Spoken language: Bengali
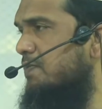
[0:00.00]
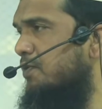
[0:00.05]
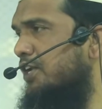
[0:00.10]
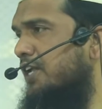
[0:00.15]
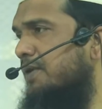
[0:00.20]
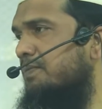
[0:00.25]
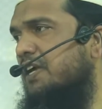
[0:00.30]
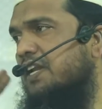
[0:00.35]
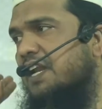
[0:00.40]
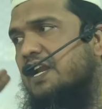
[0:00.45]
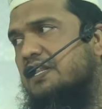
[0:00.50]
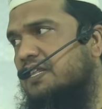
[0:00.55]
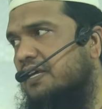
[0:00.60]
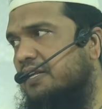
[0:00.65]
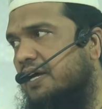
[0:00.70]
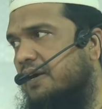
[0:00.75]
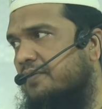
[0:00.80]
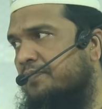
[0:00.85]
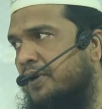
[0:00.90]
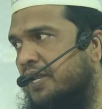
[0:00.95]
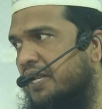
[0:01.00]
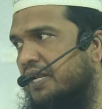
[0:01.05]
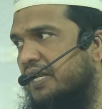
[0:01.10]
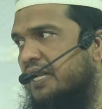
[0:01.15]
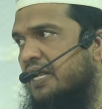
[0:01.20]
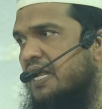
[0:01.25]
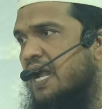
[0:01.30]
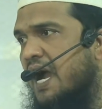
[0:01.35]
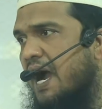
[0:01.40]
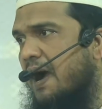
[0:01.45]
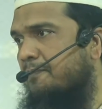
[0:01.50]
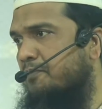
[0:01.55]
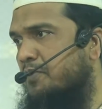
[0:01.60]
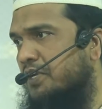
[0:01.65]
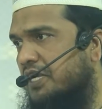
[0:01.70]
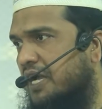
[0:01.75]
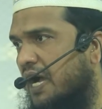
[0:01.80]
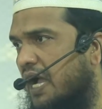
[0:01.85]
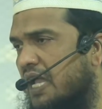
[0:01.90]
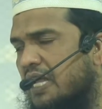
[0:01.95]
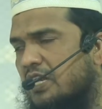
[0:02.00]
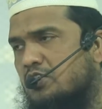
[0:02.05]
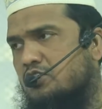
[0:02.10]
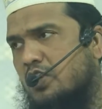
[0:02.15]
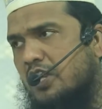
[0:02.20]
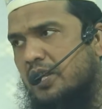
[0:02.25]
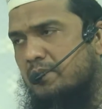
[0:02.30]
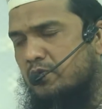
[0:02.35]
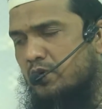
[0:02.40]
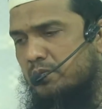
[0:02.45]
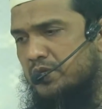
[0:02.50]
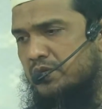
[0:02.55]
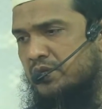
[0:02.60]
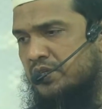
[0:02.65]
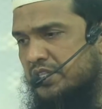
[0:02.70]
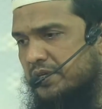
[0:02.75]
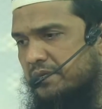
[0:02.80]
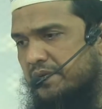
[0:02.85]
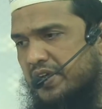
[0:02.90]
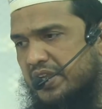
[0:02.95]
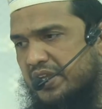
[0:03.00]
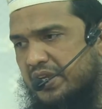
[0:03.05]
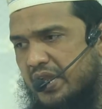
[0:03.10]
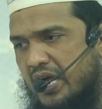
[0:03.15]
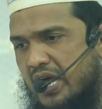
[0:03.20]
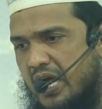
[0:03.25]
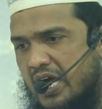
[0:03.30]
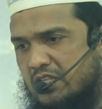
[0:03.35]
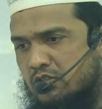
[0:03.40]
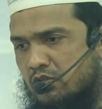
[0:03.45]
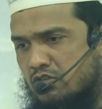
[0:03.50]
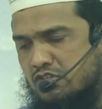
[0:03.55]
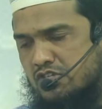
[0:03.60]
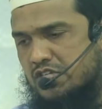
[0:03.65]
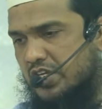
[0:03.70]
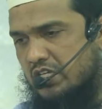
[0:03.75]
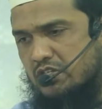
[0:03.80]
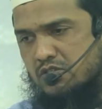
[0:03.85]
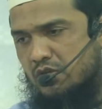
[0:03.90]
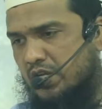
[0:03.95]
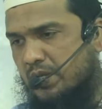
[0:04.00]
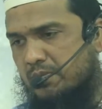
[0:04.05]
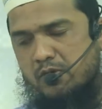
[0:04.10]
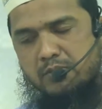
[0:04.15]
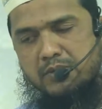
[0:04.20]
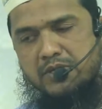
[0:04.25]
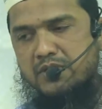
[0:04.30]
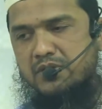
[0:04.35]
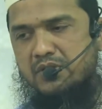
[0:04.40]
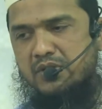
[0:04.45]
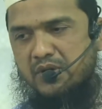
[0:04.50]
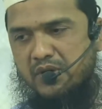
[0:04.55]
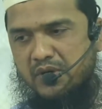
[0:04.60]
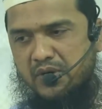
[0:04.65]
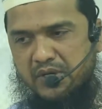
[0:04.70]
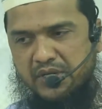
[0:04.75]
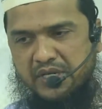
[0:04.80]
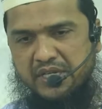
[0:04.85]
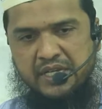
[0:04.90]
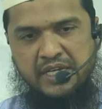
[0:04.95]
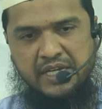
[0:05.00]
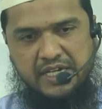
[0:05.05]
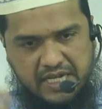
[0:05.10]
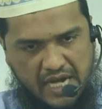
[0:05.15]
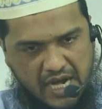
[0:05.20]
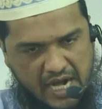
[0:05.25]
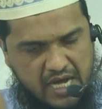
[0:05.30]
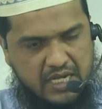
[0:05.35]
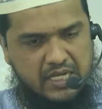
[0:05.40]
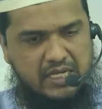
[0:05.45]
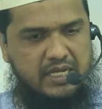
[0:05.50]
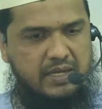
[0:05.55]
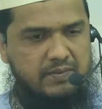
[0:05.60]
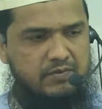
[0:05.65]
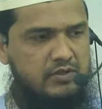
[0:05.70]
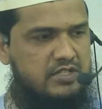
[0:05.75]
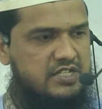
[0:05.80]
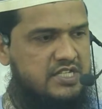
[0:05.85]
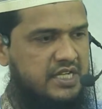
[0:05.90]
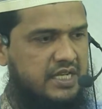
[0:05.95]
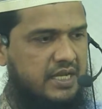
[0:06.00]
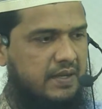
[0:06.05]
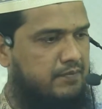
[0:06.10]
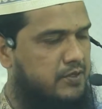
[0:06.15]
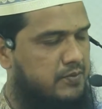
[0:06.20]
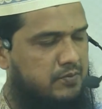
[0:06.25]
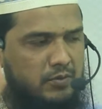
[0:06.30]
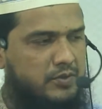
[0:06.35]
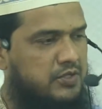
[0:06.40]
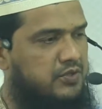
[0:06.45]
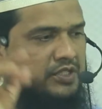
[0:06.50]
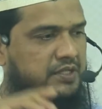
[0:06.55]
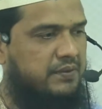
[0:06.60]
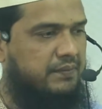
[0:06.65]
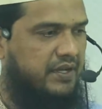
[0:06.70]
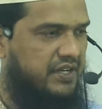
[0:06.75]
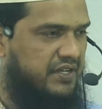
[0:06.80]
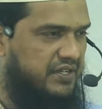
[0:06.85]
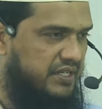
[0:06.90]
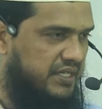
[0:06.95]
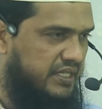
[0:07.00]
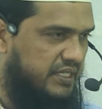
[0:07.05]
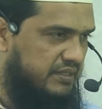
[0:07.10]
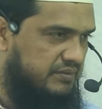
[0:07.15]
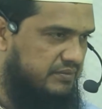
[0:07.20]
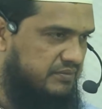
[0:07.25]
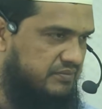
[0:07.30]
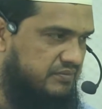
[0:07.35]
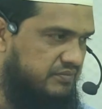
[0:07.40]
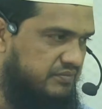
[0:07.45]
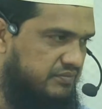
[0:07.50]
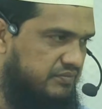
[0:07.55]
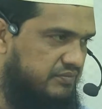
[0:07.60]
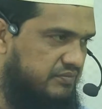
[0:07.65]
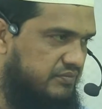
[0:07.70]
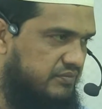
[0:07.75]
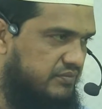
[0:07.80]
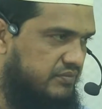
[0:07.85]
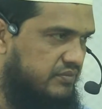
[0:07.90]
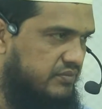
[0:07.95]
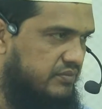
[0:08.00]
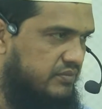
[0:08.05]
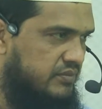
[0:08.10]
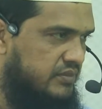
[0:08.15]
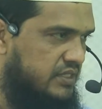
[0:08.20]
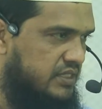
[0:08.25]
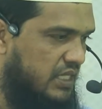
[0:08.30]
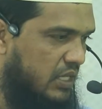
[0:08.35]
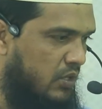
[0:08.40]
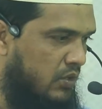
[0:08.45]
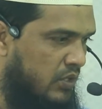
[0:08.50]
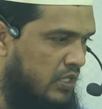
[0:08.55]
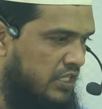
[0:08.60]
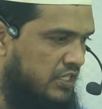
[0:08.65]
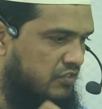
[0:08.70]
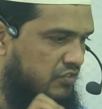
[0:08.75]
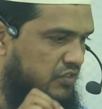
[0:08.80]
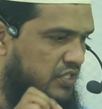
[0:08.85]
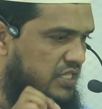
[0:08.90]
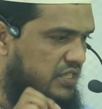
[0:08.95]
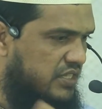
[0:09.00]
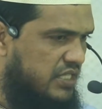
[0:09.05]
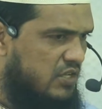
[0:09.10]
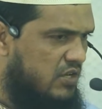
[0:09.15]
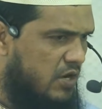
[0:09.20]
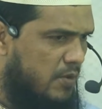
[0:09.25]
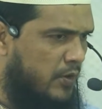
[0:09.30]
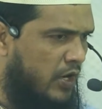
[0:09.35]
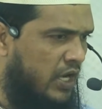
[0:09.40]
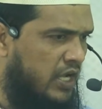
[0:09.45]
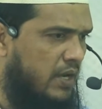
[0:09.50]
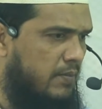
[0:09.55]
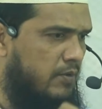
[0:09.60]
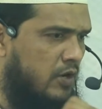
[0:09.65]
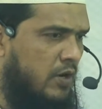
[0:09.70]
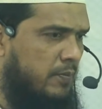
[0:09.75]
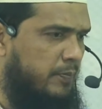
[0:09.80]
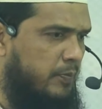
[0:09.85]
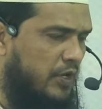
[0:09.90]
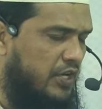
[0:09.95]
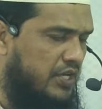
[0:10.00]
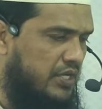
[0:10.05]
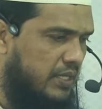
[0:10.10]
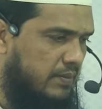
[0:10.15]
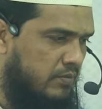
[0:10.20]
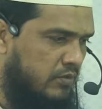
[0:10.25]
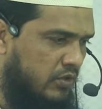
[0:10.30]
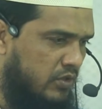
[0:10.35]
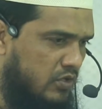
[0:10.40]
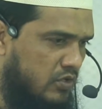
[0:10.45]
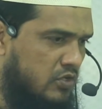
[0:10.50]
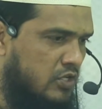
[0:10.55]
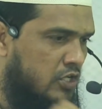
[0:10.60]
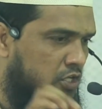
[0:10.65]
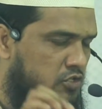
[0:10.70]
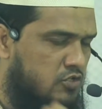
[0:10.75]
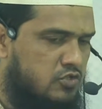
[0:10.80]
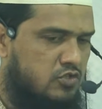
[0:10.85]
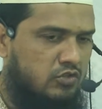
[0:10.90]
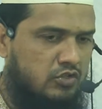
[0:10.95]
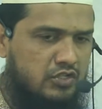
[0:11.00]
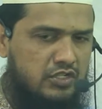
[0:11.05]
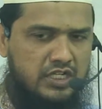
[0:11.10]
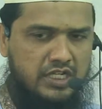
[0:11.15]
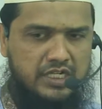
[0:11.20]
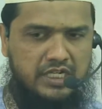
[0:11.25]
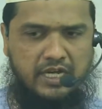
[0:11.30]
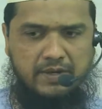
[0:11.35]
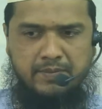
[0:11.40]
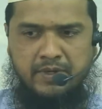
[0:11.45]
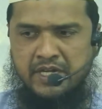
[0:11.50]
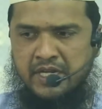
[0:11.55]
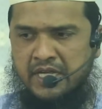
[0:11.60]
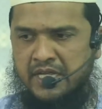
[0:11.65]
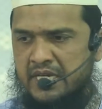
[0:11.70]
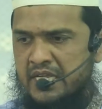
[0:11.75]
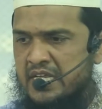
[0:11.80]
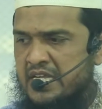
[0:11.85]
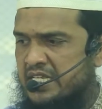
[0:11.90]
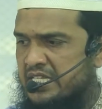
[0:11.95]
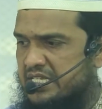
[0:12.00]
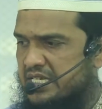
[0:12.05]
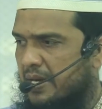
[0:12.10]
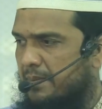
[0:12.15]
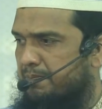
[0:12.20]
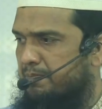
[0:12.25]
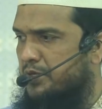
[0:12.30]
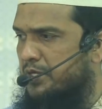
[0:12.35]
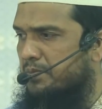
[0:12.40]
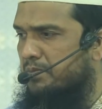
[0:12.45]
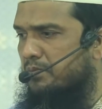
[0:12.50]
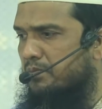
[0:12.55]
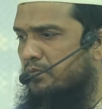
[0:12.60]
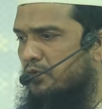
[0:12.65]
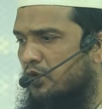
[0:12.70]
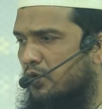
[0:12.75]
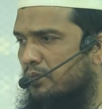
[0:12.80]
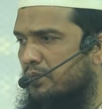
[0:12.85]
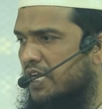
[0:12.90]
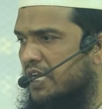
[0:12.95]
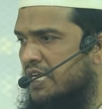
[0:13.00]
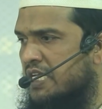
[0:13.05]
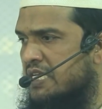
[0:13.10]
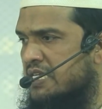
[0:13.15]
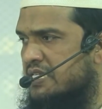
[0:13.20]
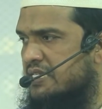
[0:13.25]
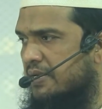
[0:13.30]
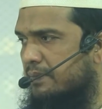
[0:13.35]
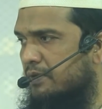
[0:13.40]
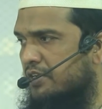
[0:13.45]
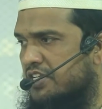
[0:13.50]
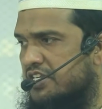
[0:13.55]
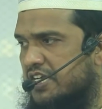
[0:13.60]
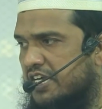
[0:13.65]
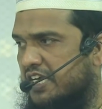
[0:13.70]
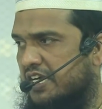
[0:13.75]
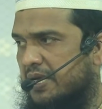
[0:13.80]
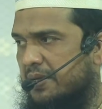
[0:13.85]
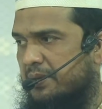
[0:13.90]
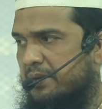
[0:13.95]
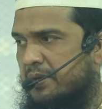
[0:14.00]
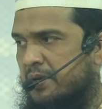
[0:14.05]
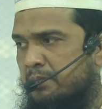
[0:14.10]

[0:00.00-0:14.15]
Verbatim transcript: জীবনে মেনে নিতে না পারেন আপনি গায়ের জোরে মমিন হতে পারেন আদর্শিক জোরে মমিন নন এটা আল্লাহ বলছেন আপনি মমিন হতে পারেননি তাহলে দ্বিতীয় ভয়াবহ পরিণাম হলো সন্না না মানার যে আপনি মোমেন হিসেবে নিজেকে